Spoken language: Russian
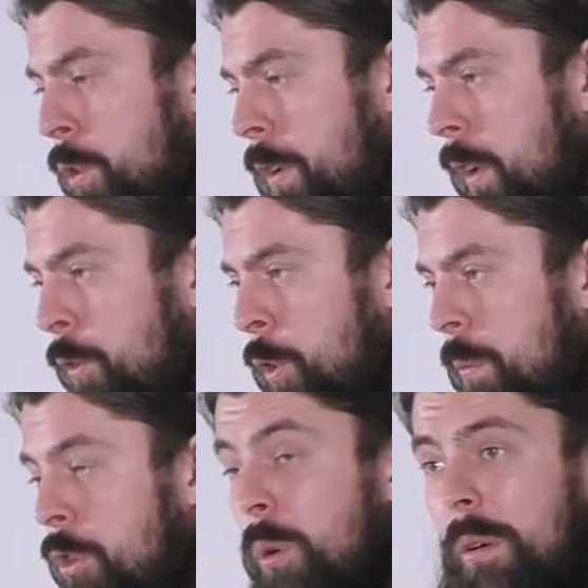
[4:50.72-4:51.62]
Все дело в
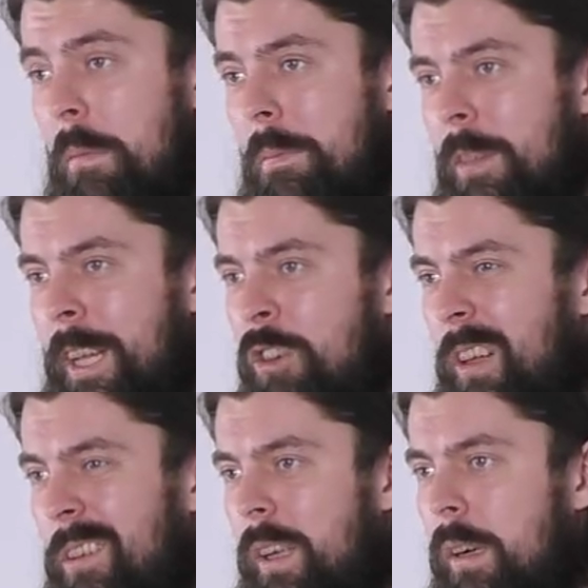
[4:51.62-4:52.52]
том, что для
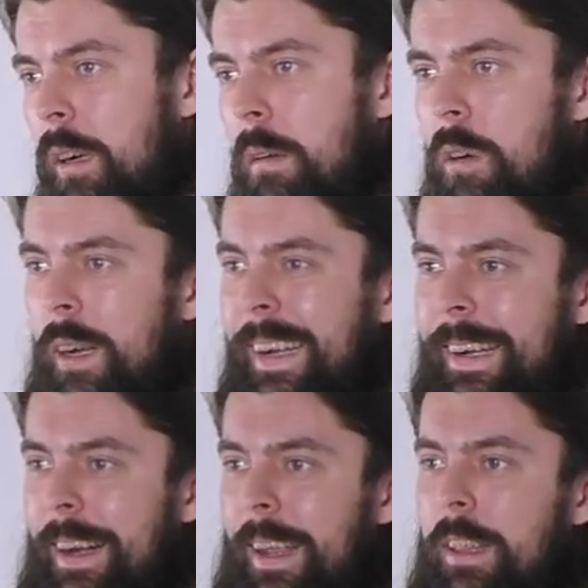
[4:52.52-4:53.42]
человека э,
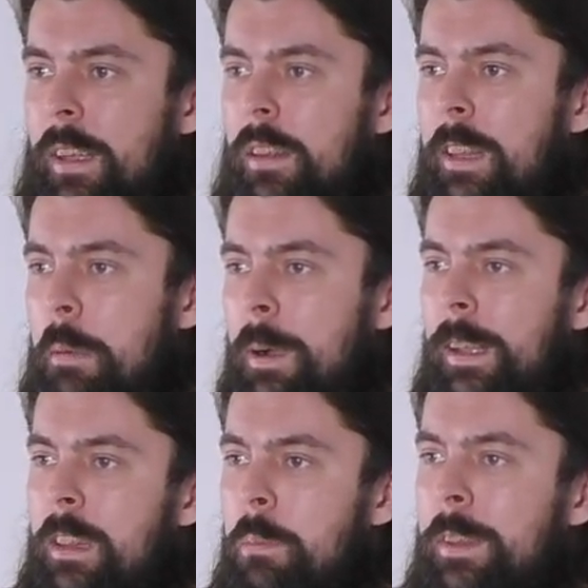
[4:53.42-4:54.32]
крайне
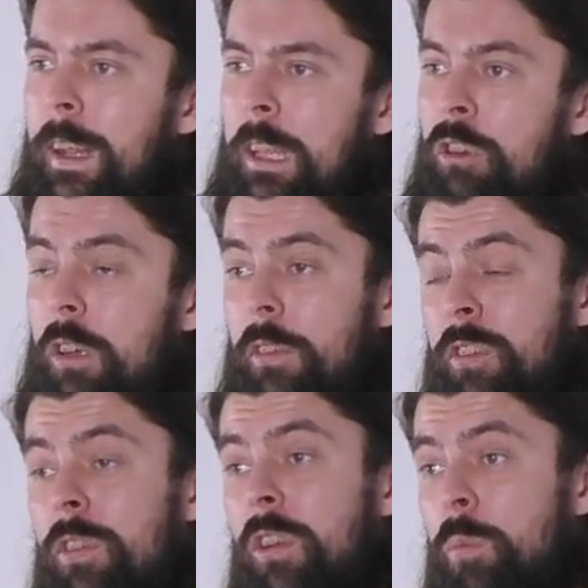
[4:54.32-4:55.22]
необходимо наличие
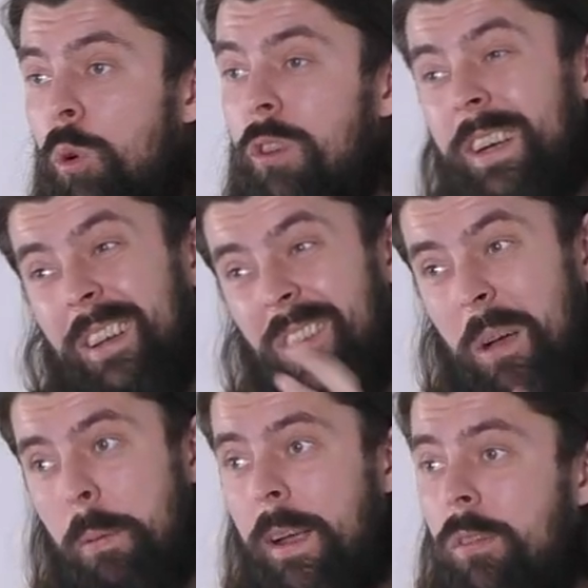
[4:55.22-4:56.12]
всевозможных
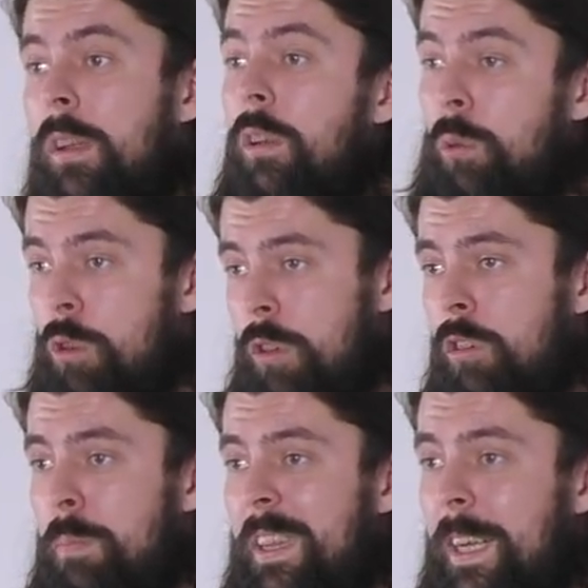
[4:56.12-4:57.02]
разнообразных
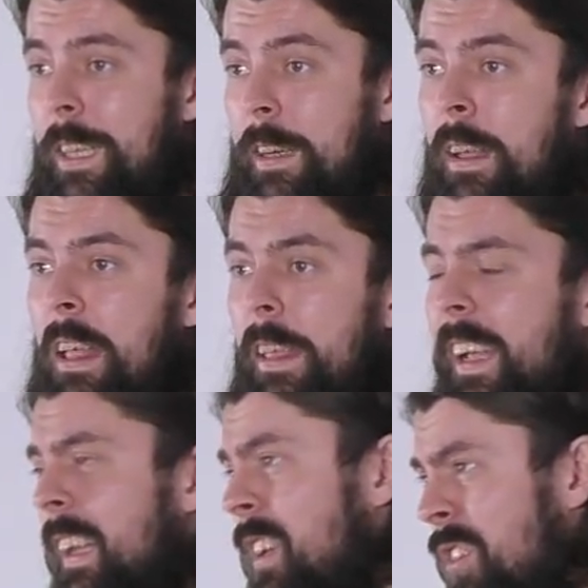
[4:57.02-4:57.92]
источников питания.
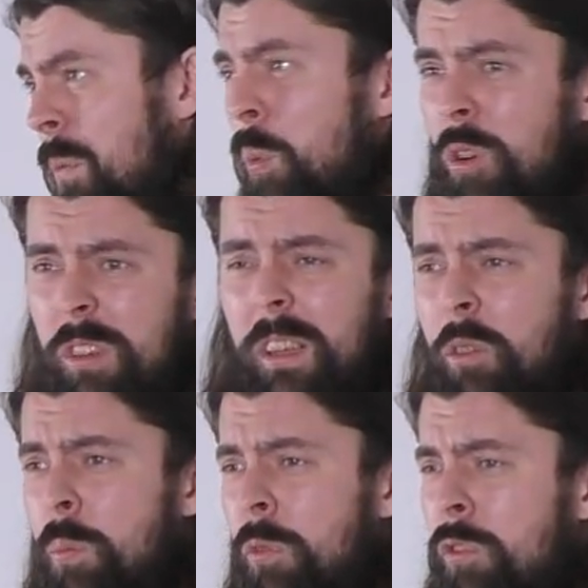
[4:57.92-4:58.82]
И, конечно, можно
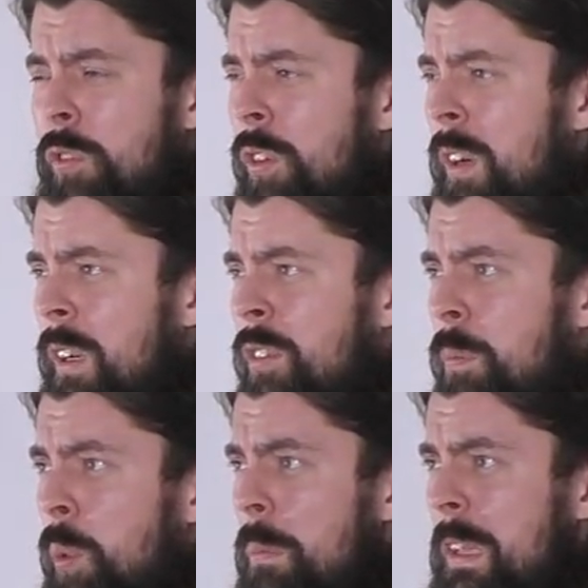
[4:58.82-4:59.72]
там
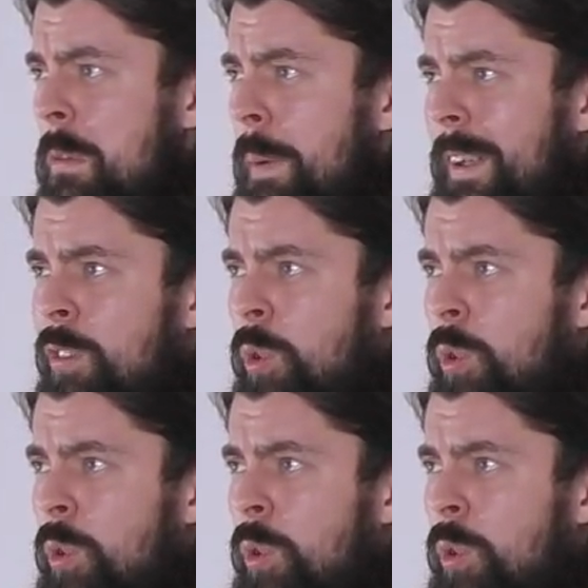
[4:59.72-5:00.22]
вспомнить про